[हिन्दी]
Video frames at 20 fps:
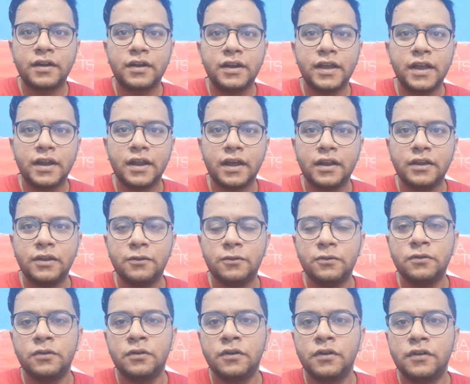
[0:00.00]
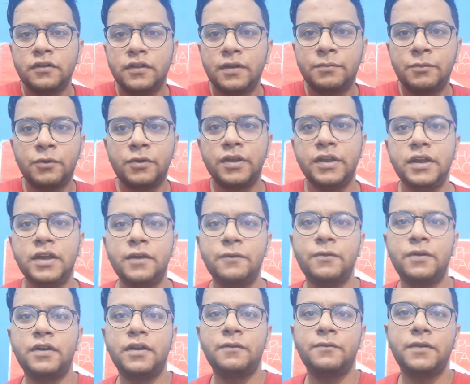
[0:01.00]
क्लियर आ रही हो तब तो ठीक है
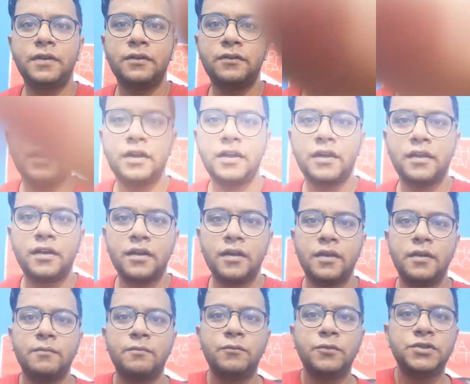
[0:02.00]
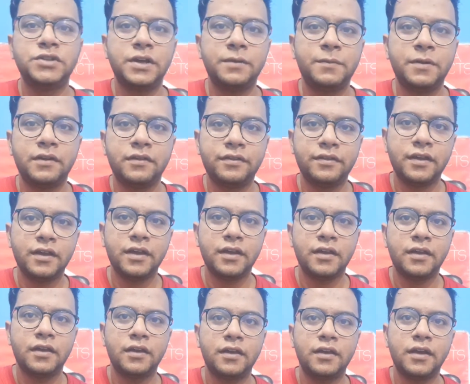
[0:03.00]
वरना फिर जो है मुझे फिर से
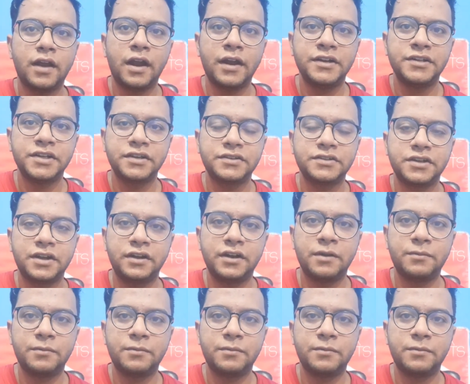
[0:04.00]
एडजस्ट करना